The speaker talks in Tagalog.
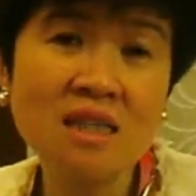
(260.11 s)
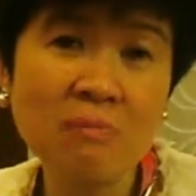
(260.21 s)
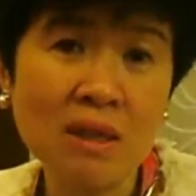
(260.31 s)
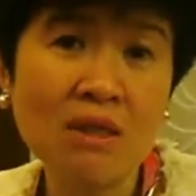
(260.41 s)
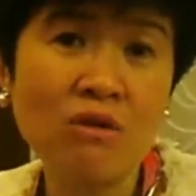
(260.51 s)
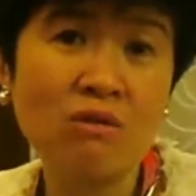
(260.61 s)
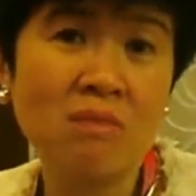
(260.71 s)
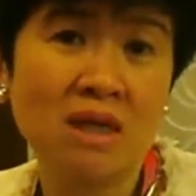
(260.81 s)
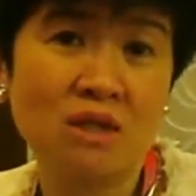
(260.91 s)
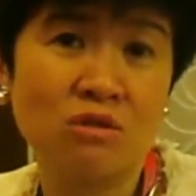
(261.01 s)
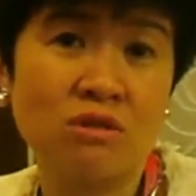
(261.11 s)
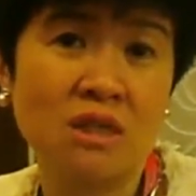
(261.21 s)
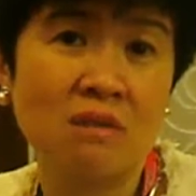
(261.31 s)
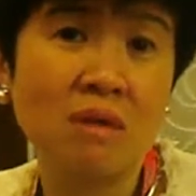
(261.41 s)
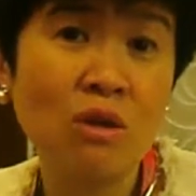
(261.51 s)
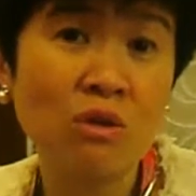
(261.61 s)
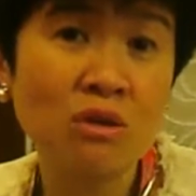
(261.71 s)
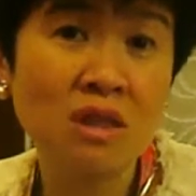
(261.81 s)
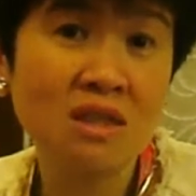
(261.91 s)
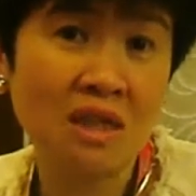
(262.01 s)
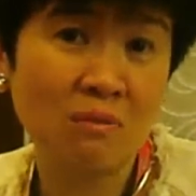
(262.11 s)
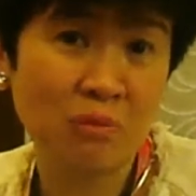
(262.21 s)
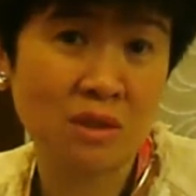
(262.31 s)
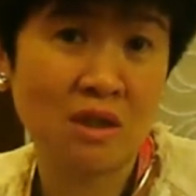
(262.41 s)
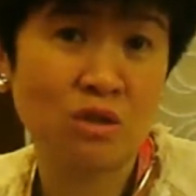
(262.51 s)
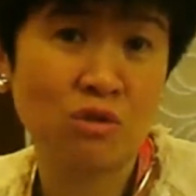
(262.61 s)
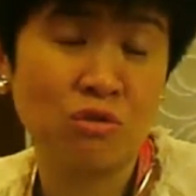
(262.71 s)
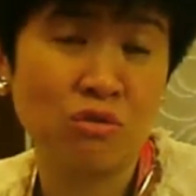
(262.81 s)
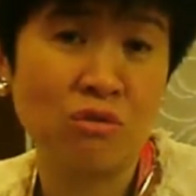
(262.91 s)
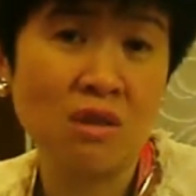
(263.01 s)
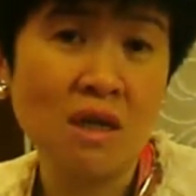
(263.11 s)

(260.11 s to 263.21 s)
sa panahon may estrogen, may konti tayong proteksyon.